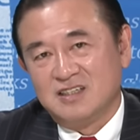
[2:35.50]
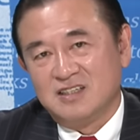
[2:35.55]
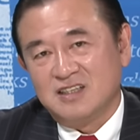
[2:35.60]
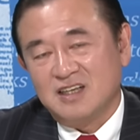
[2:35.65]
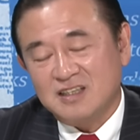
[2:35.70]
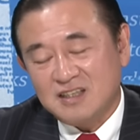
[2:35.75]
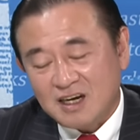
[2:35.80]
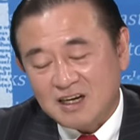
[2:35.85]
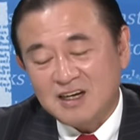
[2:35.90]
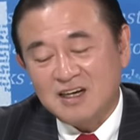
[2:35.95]

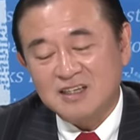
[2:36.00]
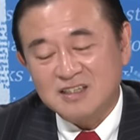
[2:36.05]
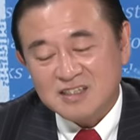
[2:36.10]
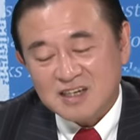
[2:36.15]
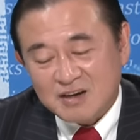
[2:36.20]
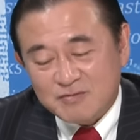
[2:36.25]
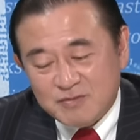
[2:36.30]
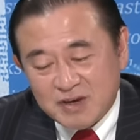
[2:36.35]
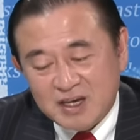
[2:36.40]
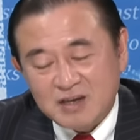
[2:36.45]
那当然
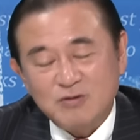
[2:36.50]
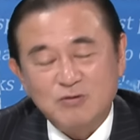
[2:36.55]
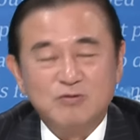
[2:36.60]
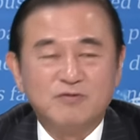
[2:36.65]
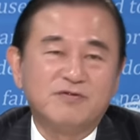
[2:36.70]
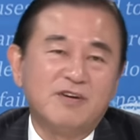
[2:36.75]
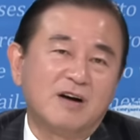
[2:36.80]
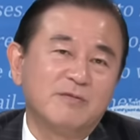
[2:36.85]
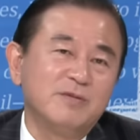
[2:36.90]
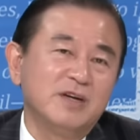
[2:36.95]
在美
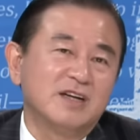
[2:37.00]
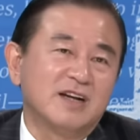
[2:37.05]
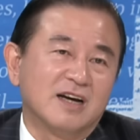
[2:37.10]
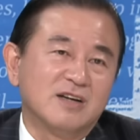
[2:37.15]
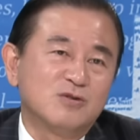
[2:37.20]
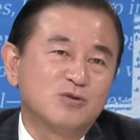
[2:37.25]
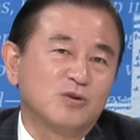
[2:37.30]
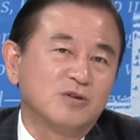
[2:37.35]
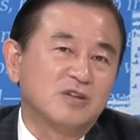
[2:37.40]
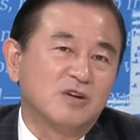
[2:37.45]
股方面
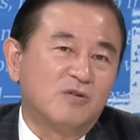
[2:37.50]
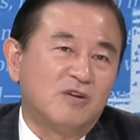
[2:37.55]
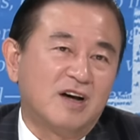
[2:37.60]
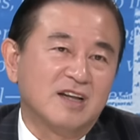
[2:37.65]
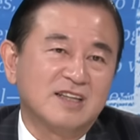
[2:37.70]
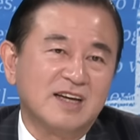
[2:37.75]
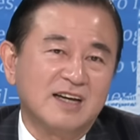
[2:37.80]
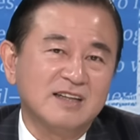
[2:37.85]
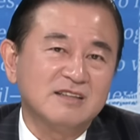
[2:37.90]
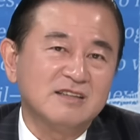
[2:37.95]
来说的
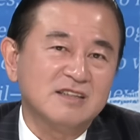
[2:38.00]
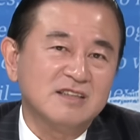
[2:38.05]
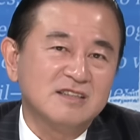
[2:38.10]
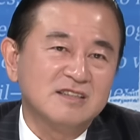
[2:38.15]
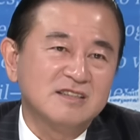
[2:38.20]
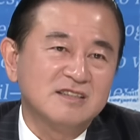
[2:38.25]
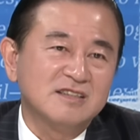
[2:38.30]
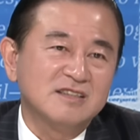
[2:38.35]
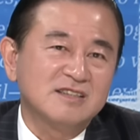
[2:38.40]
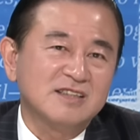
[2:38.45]
话，它
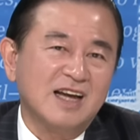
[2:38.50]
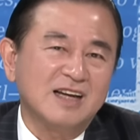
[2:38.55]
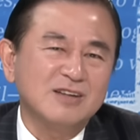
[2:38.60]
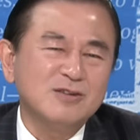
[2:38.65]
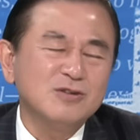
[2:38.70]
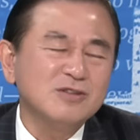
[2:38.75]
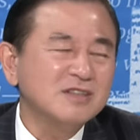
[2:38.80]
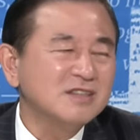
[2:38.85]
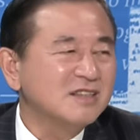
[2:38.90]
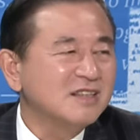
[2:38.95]
它
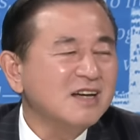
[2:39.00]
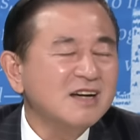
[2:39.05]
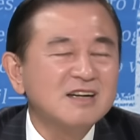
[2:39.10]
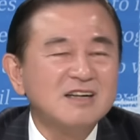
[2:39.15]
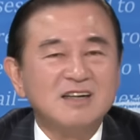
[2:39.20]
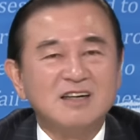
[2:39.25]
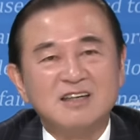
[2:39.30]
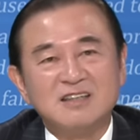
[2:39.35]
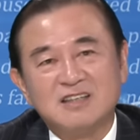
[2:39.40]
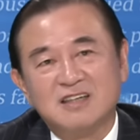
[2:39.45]
就是任
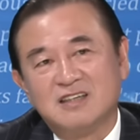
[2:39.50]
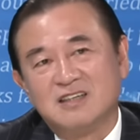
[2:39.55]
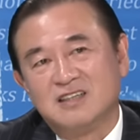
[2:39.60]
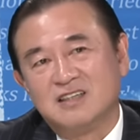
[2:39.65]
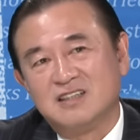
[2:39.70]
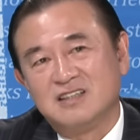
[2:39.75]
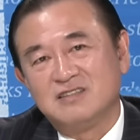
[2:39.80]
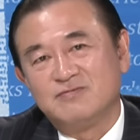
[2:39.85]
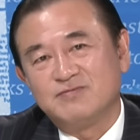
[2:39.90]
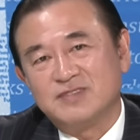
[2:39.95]
何的
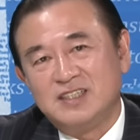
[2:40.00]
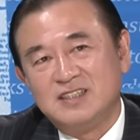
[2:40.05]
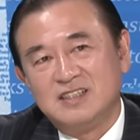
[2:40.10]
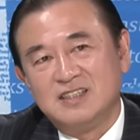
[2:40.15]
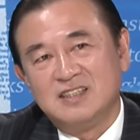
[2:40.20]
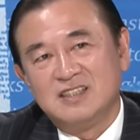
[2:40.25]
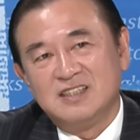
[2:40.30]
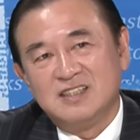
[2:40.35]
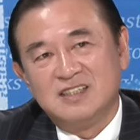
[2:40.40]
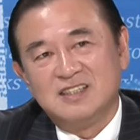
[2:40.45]

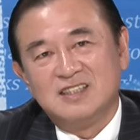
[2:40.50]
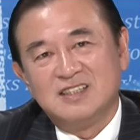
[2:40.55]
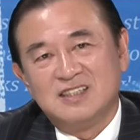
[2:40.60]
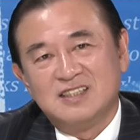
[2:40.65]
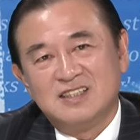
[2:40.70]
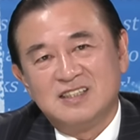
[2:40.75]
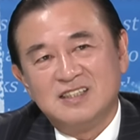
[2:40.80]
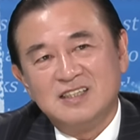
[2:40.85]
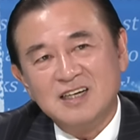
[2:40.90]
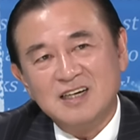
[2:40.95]

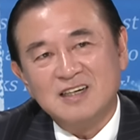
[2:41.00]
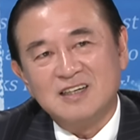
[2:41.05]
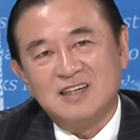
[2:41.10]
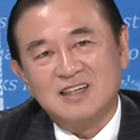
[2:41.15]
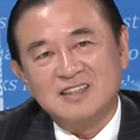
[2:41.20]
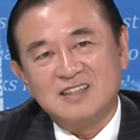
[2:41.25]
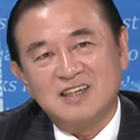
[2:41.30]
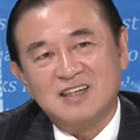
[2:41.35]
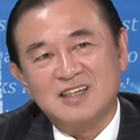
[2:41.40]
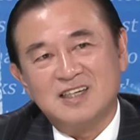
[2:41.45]
任
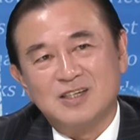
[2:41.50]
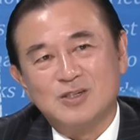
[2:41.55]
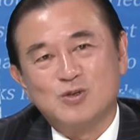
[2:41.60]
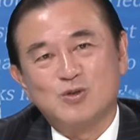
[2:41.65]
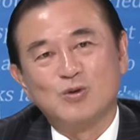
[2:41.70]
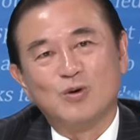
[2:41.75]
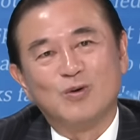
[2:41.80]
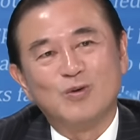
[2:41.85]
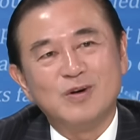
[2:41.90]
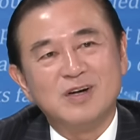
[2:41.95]
何的一个
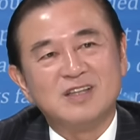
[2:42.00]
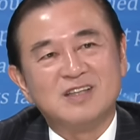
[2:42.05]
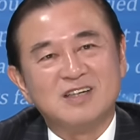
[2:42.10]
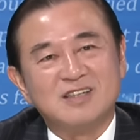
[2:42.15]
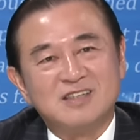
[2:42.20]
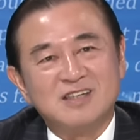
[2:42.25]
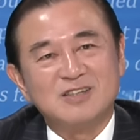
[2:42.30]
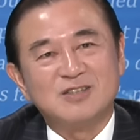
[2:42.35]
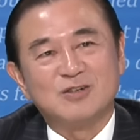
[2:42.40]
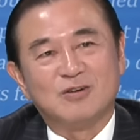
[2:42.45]
所谓的
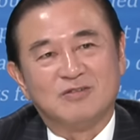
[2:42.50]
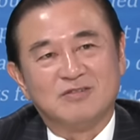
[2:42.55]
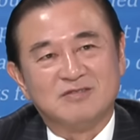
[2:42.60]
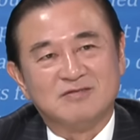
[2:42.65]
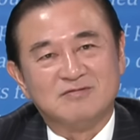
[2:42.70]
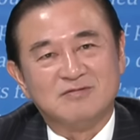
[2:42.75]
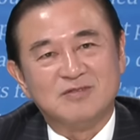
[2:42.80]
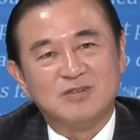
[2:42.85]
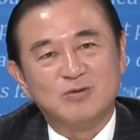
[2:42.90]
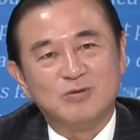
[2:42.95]
这种。
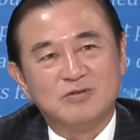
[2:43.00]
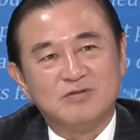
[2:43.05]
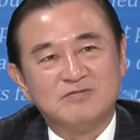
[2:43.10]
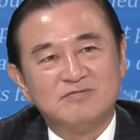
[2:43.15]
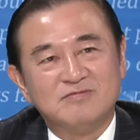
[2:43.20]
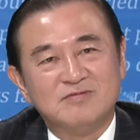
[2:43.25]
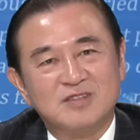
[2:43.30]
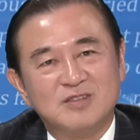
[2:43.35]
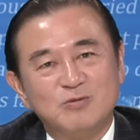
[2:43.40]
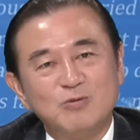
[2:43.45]

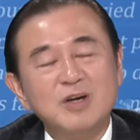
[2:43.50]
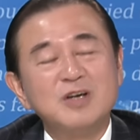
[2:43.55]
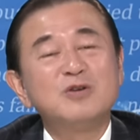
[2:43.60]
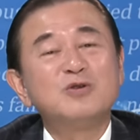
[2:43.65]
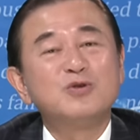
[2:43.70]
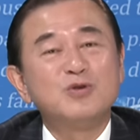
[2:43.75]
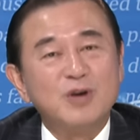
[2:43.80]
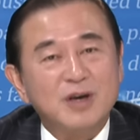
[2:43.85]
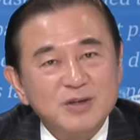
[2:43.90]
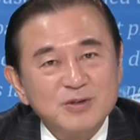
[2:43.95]
为
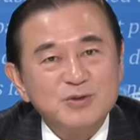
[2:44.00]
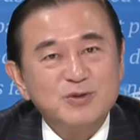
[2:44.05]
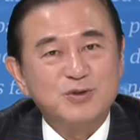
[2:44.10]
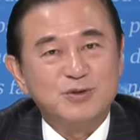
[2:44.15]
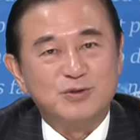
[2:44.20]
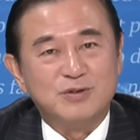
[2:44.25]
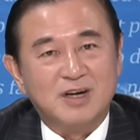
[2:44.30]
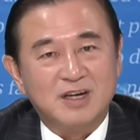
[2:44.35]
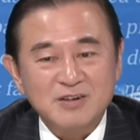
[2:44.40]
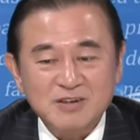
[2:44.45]
选
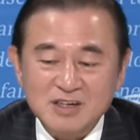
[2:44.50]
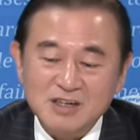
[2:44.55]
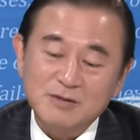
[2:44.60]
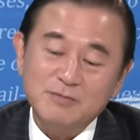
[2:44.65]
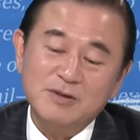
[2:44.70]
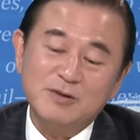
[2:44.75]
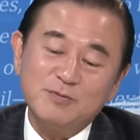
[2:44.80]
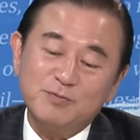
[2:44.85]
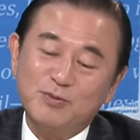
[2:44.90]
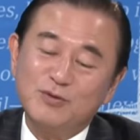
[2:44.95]
举啊，因为你
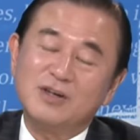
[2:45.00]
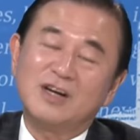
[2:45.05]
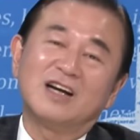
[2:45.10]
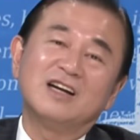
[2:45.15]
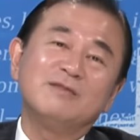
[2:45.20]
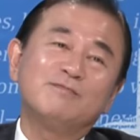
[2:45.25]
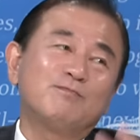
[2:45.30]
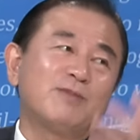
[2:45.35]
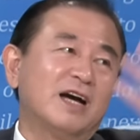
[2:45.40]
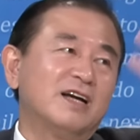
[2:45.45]
比布莱
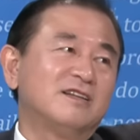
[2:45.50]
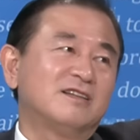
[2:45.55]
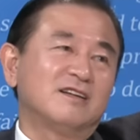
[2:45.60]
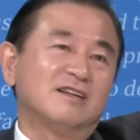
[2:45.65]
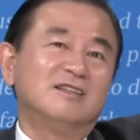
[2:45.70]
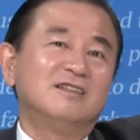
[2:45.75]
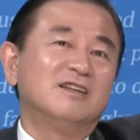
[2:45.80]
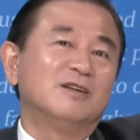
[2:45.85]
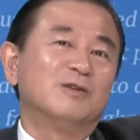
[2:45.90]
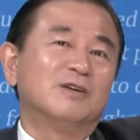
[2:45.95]
拜
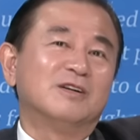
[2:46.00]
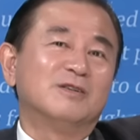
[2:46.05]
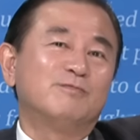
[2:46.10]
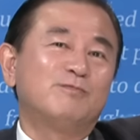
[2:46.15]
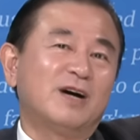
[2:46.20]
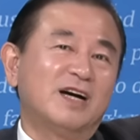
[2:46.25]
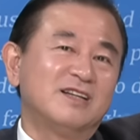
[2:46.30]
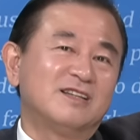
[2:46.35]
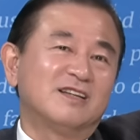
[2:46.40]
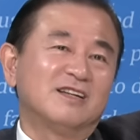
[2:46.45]
登对吧？
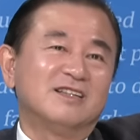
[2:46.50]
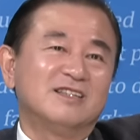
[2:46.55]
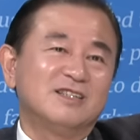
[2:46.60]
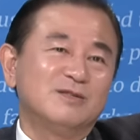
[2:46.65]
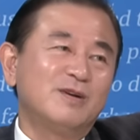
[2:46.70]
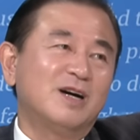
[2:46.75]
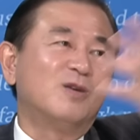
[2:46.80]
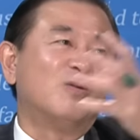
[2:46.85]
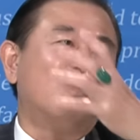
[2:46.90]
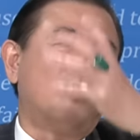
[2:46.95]
拜登就
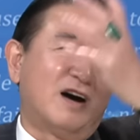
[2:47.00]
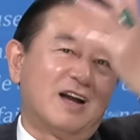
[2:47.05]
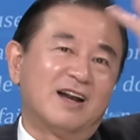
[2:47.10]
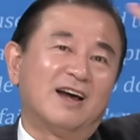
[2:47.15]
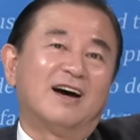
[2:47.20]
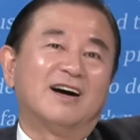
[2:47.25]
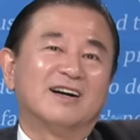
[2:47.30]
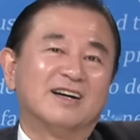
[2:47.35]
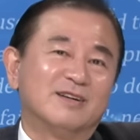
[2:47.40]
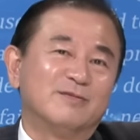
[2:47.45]
怕瓦
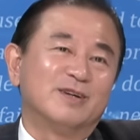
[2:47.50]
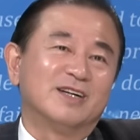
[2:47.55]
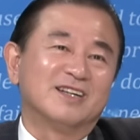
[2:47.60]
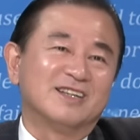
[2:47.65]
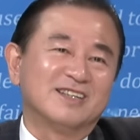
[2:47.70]
郎啊嘛。